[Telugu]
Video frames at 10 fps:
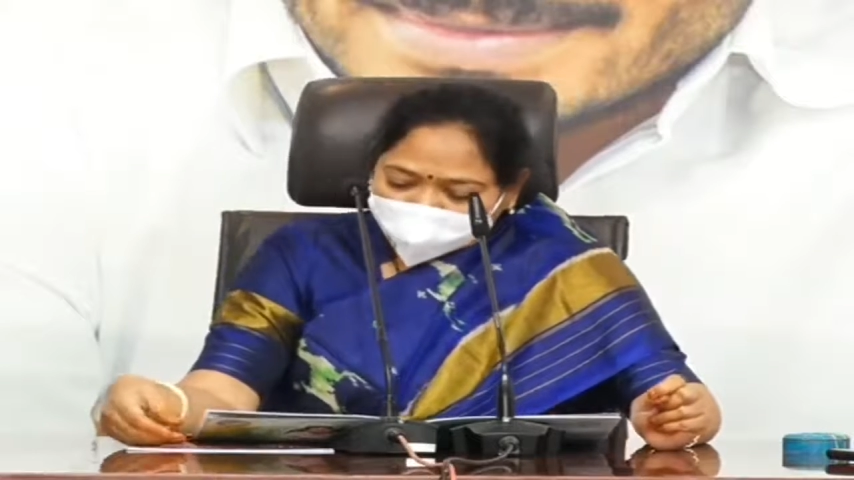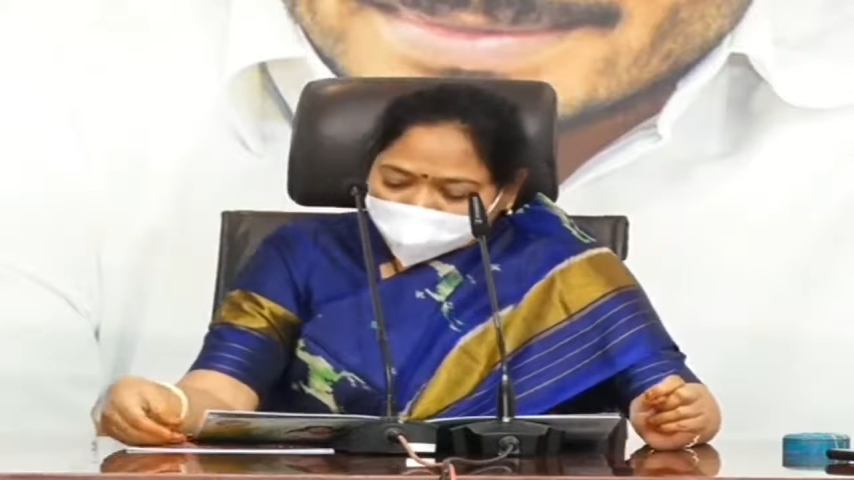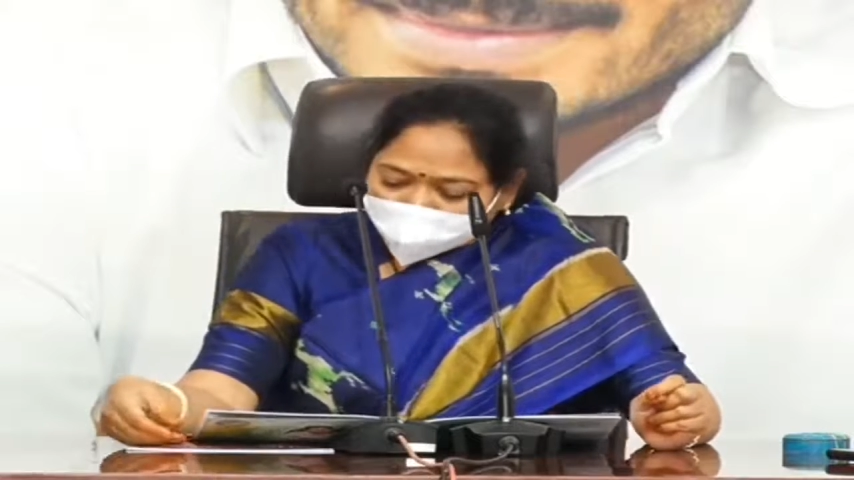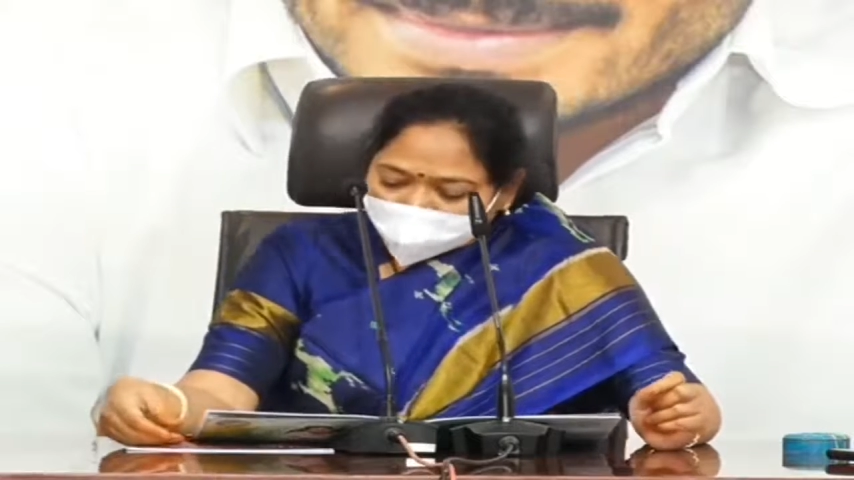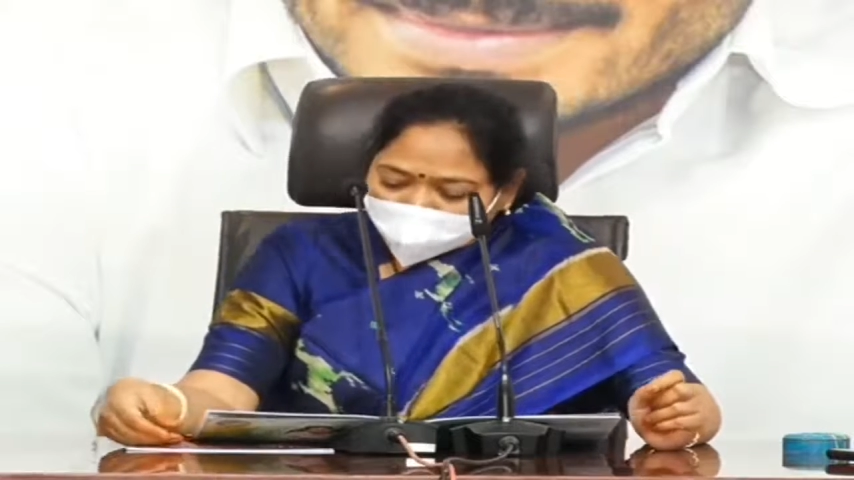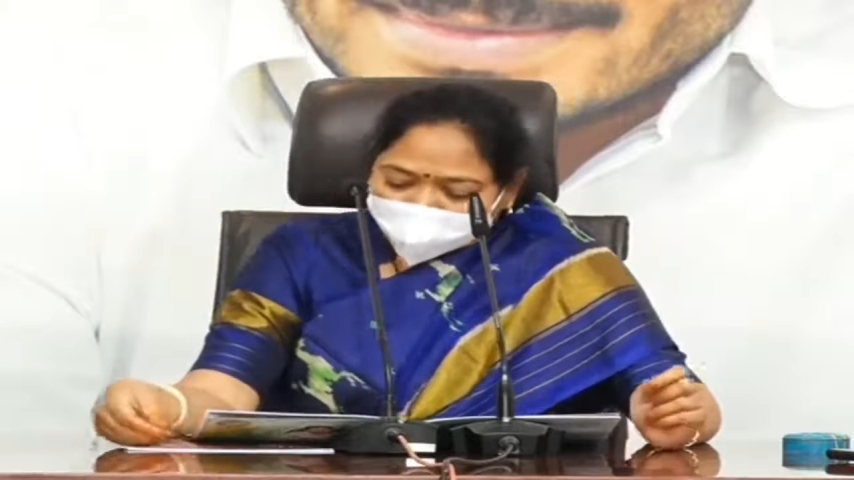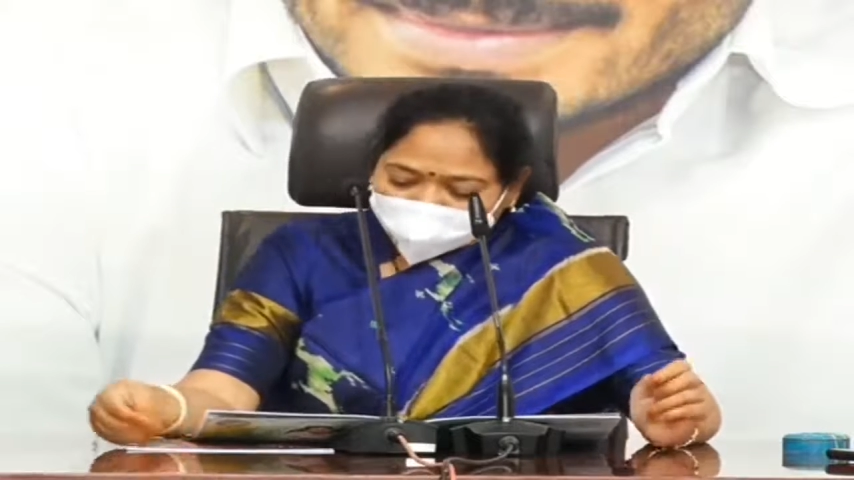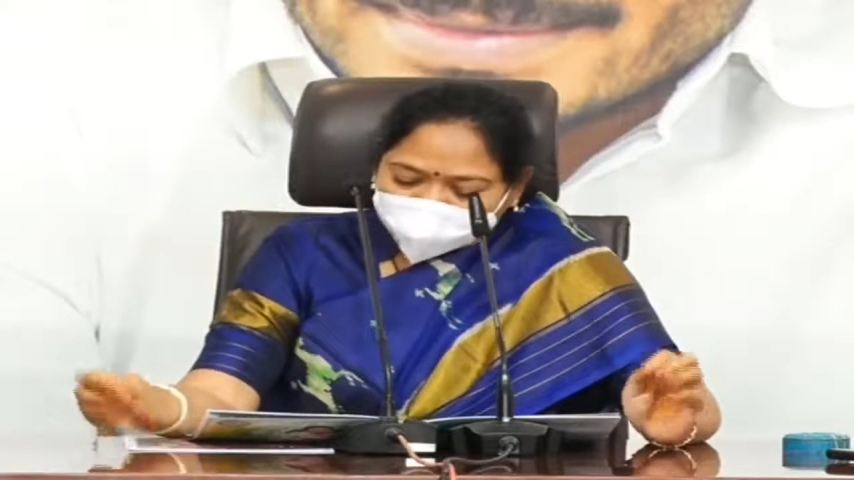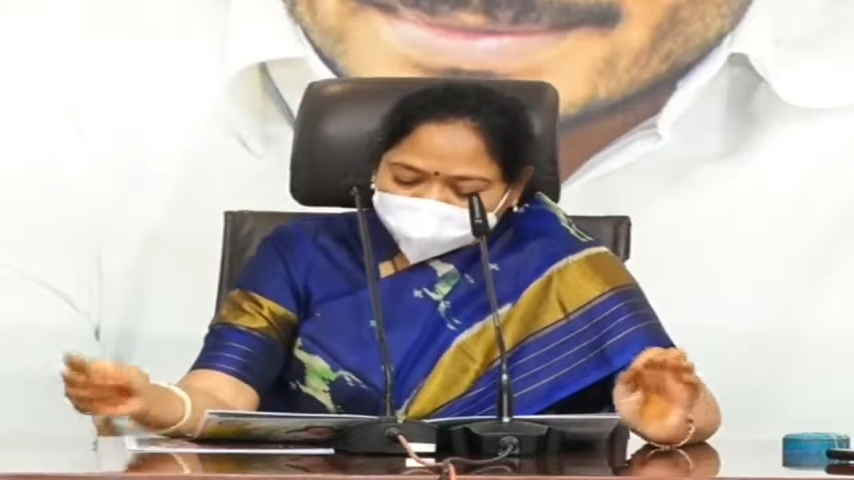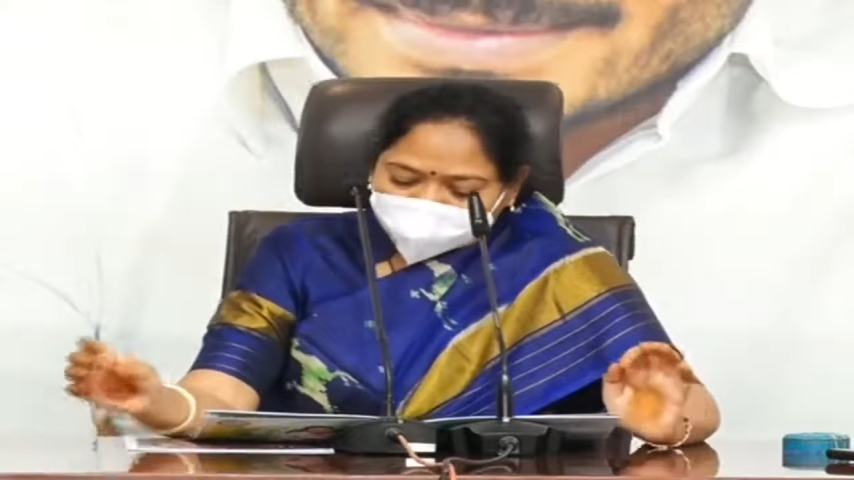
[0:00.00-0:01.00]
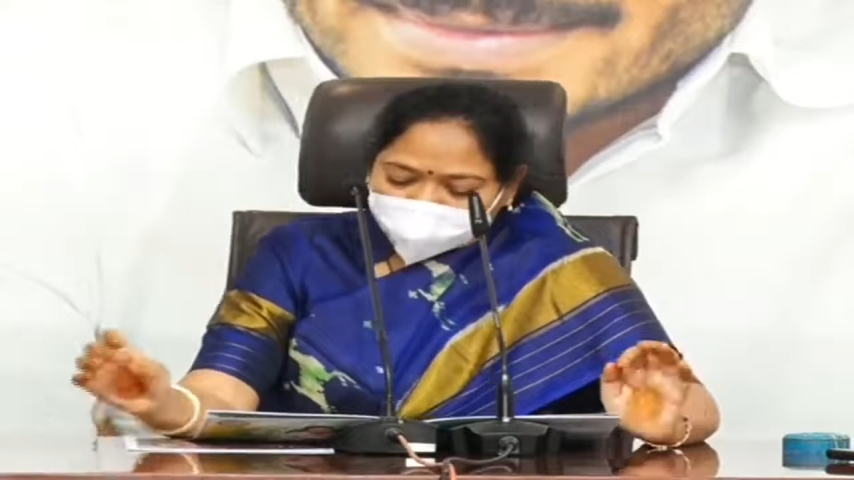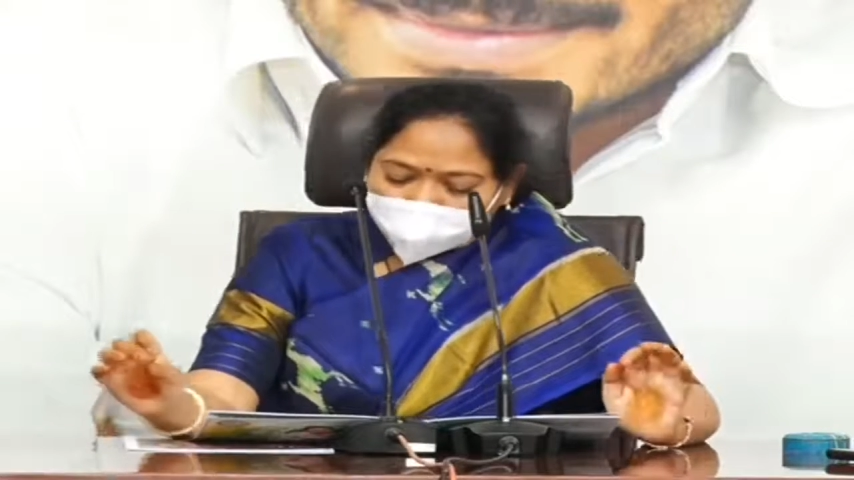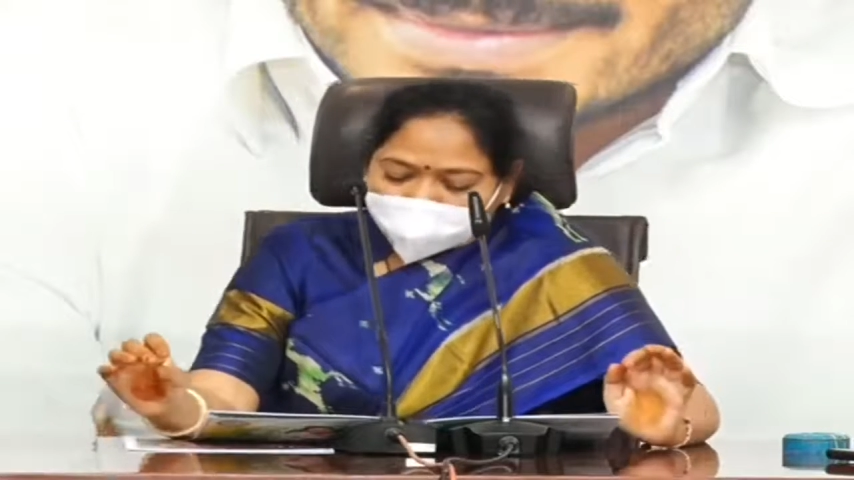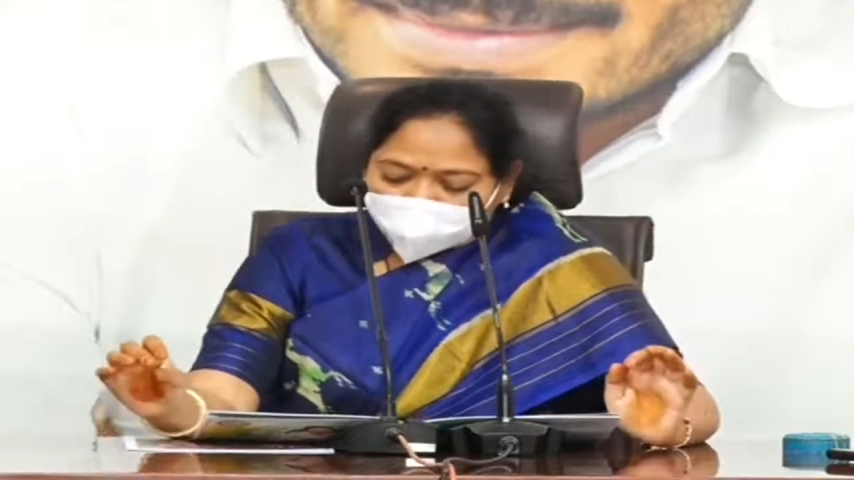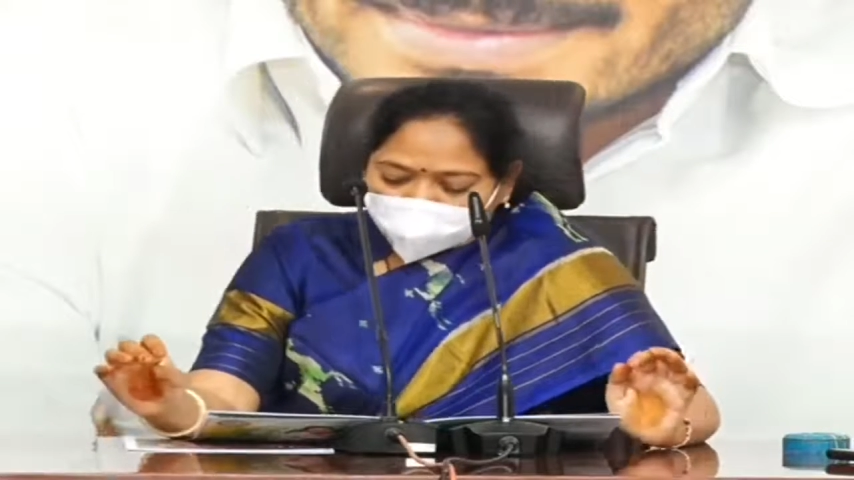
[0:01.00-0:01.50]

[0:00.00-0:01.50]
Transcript: దాదాపు ఒక